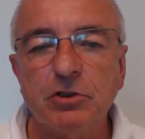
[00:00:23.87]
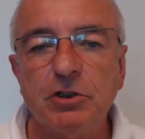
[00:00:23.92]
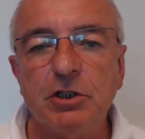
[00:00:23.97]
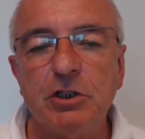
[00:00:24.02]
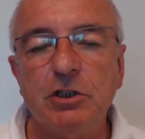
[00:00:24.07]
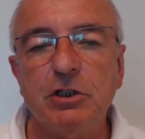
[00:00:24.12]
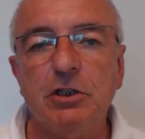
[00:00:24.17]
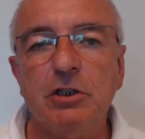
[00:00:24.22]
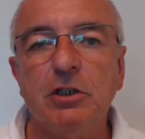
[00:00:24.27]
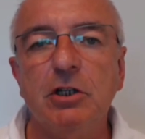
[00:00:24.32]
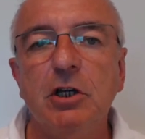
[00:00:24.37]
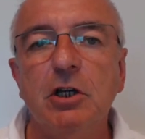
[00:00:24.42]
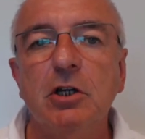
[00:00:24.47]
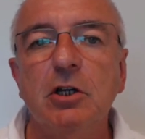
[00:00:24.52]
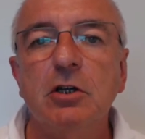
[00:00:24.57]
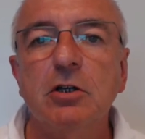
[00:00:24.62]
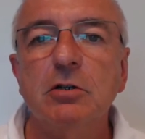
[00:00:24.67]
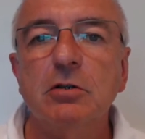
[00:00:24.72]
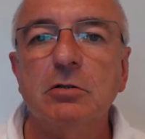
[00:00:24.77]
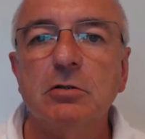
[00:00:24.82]
die
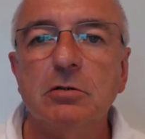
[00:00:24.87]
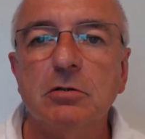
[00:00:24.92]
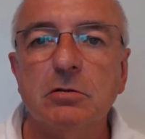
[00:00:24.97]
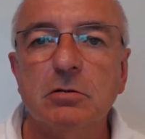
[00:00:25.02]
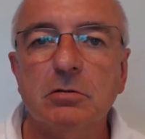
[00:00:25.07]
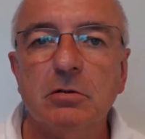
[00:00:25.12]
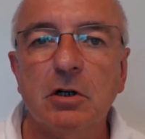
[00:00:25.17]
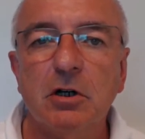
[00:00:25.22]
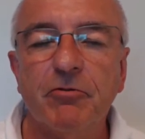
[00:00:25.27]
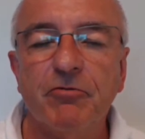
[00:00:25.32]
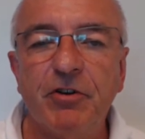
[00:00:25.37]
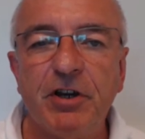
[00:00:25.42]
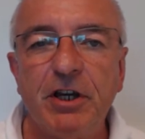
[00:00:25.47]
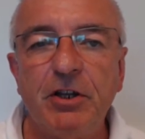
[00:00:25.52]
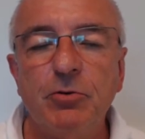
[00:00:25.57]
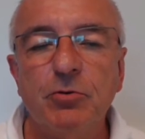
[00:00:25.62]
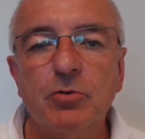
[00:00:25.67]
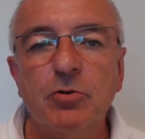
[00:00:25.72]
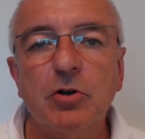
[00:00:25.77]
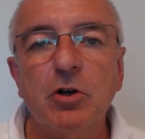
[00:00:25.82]
äh,
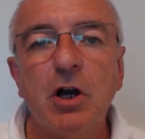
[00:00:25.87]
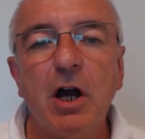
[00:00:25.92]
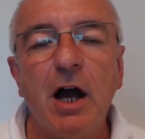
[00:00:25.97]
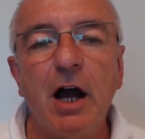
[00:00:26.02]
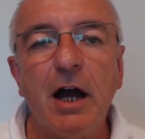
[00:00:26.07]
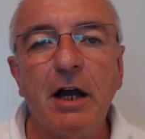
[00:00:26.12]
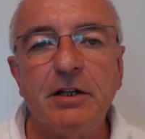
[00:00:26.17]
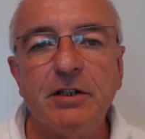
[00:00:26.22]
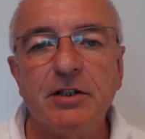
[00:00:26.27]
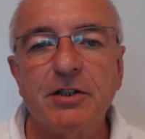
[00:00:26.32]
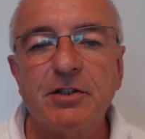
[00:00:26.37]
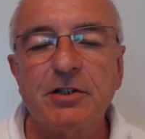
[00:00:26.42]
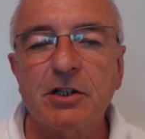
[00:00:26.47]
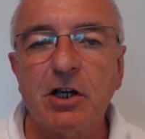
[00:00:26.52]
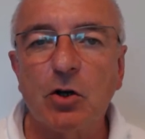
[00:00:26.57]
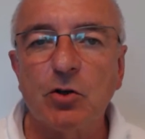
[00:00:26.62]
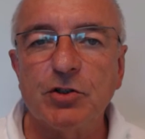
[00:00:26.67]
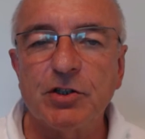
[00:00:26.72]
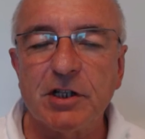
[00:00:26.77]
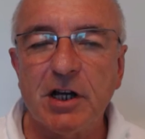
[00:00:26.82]
Erwähnung eines
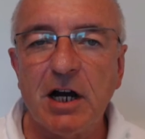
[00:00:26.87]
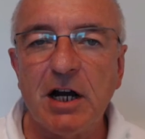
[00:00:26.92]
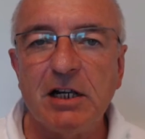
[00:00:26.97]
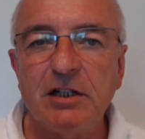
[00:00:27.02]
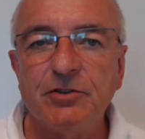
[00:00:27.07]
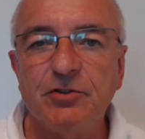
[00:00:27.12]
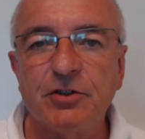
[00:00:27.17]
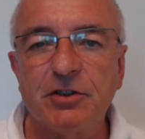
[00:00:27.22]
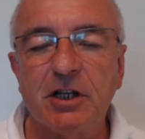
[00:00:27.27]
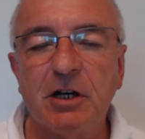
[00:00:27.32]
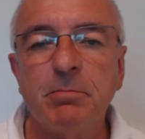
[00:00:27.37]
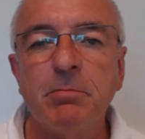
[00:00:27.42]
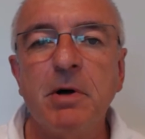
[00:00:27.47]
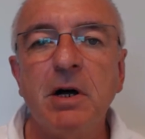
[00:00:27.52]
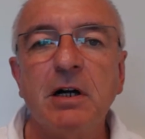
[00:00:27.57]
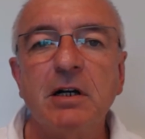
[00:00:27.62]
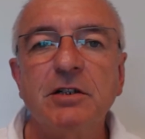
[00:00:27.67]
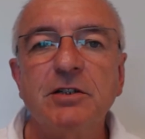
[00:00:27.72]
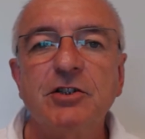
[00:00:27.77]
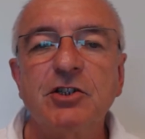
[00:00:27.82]
kausalen
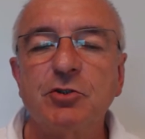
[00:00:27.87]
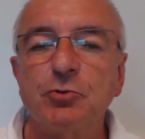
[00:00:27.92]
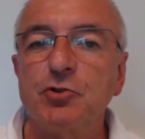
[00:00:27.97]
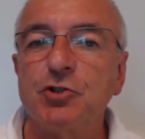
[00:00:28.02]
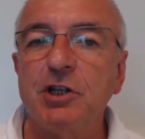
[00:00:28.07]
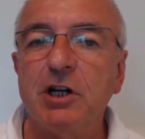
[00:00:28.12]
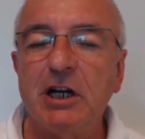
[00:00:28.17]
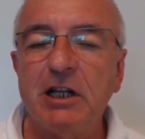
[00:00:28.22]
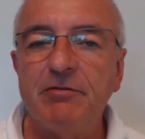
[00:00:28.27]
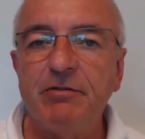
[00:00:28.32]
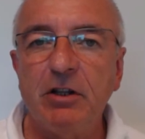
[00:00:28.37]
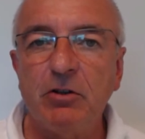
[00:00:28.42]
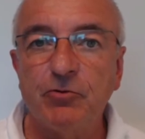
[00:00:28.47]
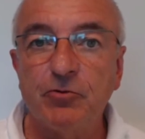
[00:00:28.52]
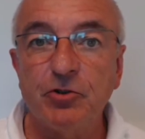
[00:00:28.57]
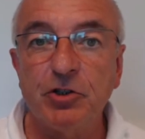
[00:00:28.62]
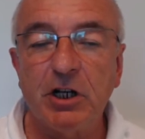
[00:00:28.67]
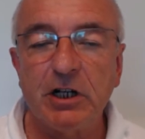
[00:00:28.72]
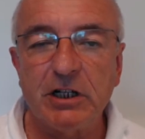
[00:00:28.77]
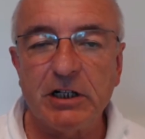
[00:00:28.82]
Zusammenhangs zwischen der Anwendung
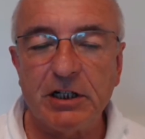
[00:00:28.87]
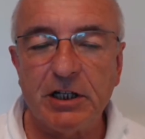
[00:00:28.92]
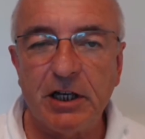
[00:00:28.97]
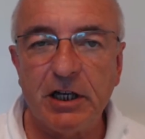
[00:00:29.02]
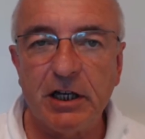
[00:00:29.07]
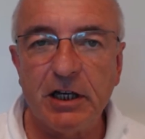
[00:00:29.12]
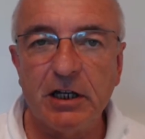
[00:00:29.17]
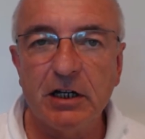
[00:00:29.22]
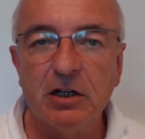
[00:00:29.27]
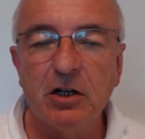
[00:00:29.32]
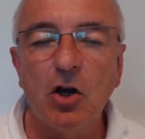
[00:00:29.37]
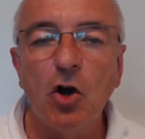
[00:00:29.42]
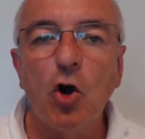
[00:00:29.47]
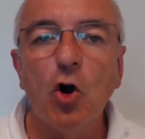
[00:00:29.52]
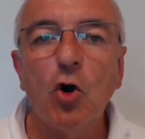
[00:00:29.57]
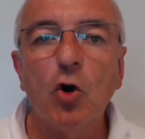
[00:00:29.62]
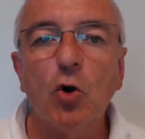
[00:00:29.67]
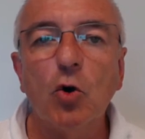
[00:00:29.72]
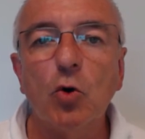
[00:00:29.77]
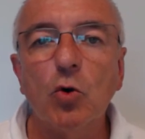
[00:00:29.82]
von AG-Care
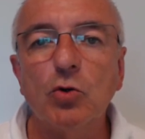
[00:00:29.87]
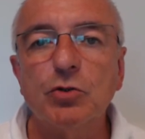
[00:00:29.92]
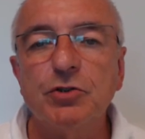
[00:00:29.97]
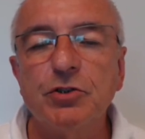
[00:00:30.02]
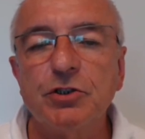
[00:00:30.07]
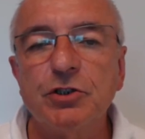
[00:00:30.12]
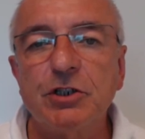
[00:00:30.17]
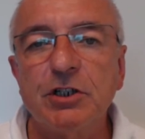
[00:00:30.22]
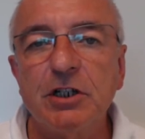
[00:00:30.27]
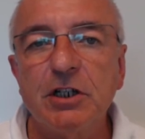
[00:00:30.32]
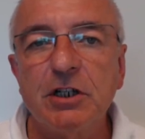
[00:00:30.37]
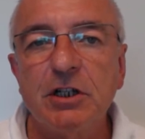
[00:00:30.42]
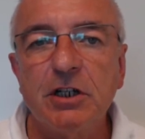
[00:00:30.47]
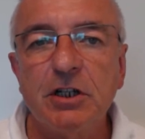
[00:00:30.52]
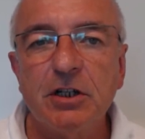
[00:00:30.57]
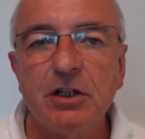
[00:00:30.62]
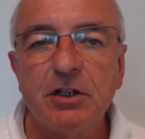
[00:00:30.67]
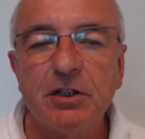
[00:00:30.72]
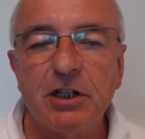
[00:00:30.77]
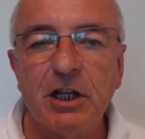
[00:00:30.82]
und
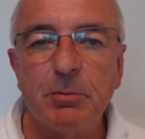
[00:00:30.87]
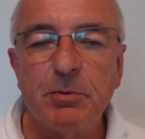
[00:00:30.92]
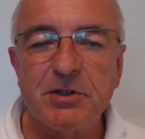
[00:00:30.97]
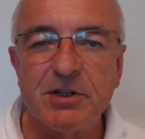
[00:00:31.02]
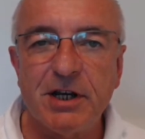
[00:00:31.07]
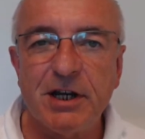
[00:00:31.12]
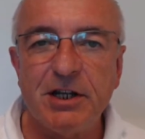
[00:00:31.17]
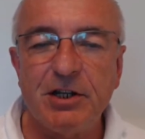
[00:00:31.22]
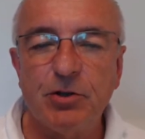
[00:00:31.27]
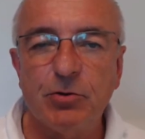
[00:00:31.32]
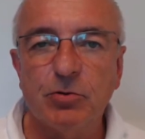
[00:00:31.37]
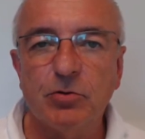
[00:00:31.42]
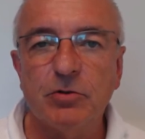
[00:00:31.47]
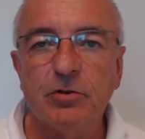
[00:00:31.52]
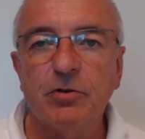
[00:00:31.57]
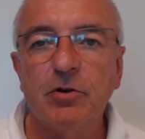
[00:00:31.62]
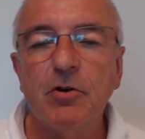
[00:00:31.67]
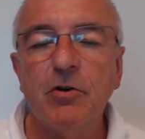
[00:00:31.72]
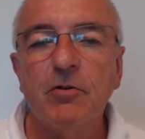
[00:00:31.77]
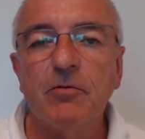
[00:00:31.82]
der
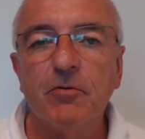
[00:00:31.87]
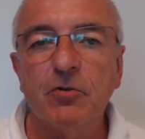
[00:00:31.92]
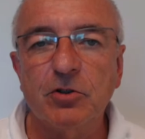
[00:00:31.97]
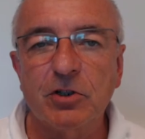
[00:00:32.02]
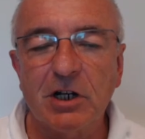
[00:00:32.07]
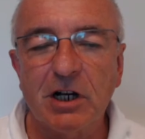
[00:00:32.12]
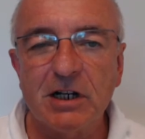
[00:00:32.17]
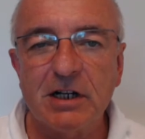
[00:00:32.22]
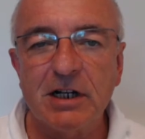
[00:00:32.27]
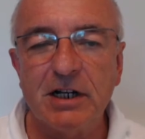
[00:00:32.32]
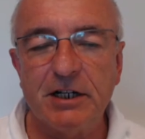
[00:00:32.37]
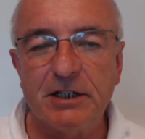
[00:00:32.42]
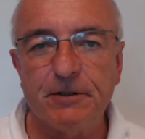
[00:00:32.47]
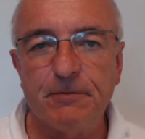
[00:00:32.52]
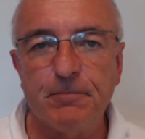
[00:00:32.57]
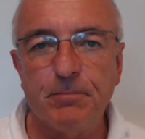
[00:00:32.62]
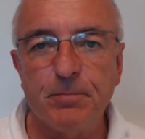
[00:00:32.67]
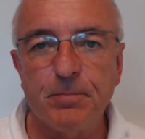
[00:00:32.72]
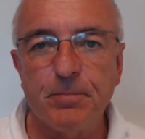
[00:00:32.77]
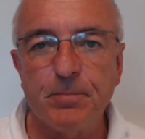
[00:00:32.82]
Beseitigung von
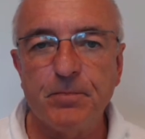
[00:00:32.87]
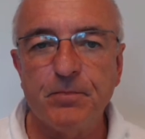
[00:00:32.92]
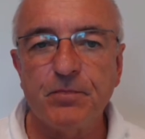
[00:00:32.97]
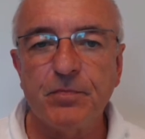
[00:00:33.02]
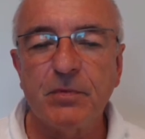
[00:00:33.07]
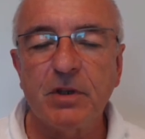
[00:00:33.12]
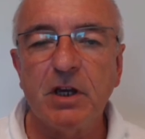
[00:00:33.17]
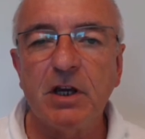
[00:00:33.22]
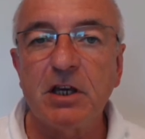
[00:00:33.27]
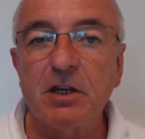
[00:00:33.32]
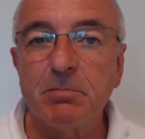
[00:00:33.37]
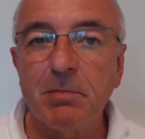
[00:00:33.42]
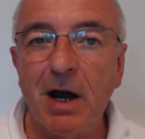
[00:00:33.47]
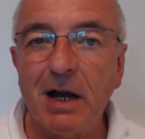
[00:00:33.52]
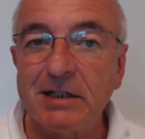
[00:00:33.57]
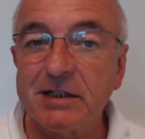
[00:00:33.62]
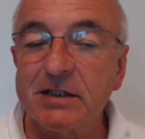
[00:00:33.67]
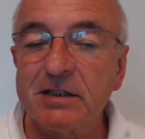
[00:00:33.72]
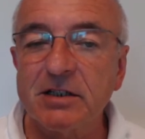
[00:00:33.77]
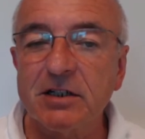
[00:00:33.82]
Krankheiten. Ich
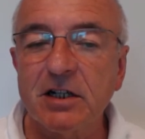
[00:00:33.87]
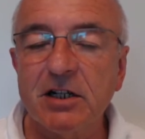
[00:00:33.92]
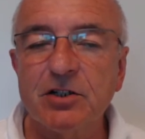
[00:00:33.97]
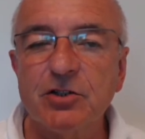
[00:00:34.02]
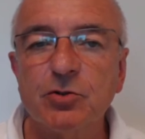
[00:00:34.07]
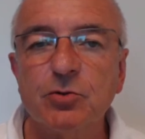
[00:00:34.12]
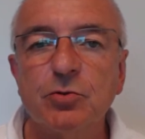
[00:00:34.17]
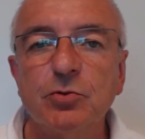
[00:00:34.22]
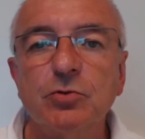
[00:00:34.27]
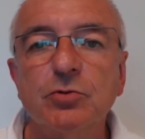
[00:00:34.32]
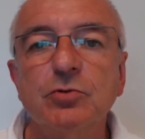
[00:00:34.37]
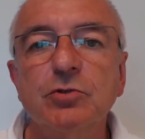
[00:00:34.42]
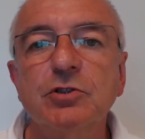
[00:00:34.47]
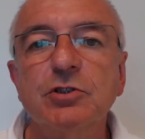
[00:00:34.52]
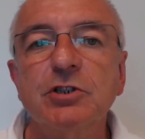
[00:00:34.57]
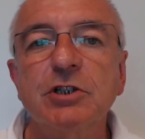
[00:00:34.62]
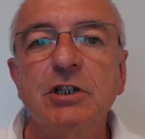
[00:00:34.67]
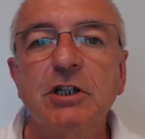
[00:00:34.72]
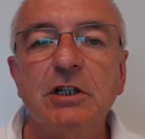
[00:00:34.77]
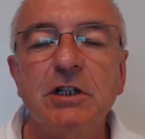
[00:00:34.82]
meide es also
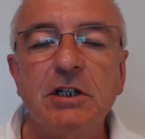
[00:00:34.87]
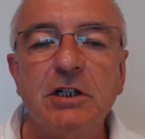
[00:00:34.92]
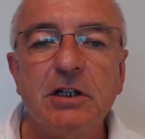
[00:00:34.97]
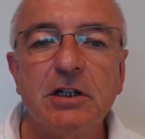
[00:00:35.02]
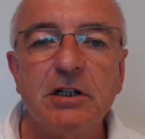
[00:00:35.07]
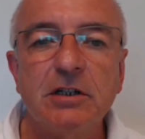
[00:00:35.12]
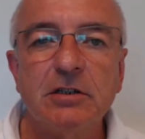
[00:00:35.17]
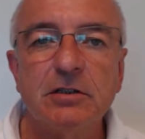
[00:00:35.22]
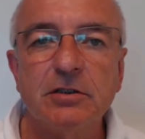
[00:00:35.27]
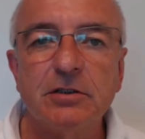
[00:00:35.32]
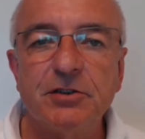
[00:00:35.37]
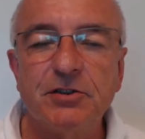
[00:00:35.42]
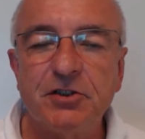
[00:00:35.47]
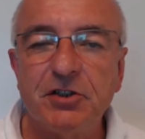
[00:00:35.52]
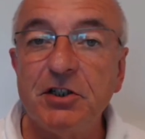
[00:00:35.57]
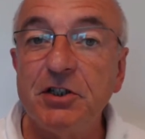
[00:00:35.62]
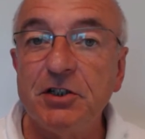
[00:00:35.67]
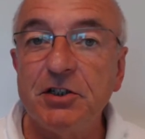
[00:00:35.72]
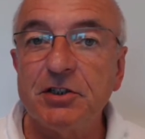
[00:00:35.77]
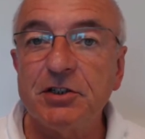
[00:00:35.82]
und äh,
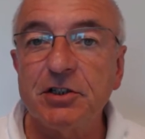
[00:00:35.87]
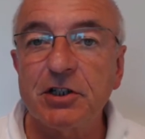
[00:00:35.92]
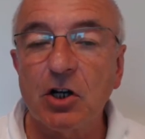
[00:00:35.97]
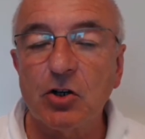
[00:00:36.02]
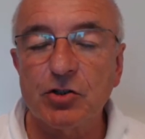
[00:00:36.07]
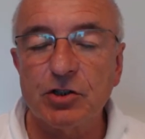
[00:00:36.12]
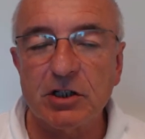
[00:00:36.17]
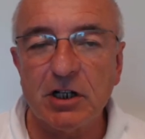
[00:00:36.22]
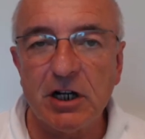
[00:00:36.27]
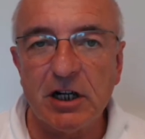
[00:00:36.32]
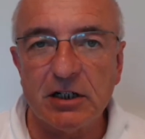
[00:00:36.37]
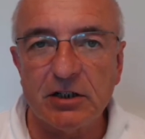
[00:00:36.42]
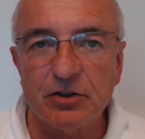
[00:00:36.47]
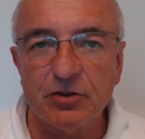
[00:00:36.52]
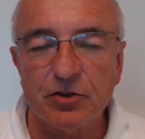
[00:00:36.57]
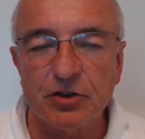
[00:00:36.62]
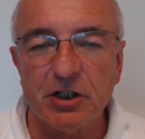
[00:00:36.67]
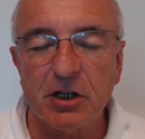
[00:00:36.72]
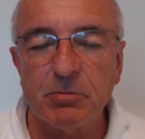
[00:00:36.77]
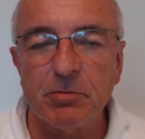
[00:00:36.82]
ziehe diesen kausalen
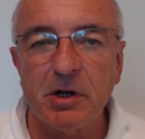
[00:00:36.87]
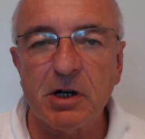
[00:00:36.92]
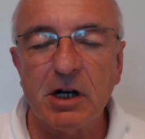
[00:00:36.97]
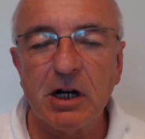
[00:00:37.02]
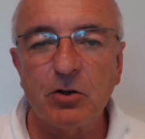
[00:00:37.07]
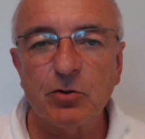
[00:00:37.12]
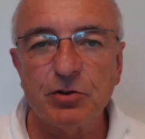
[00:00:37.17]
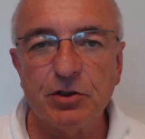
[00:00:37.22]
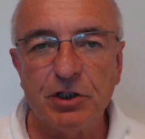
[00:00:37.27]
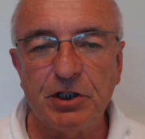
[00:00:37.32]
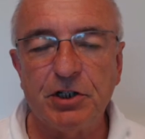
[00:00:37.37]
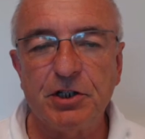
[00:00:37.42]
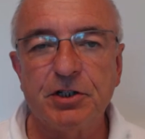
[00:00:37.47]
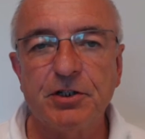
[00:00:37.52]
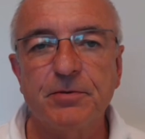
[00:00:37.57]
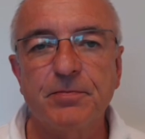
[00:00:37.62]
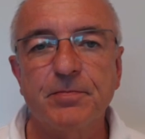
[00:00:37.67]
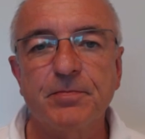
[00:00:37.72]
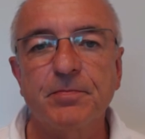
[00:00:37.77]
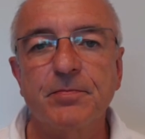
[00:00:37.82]
Zusammenhang auch
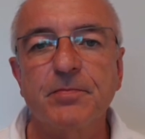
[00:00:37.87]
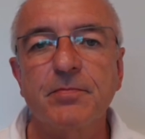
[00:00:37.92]
nicht.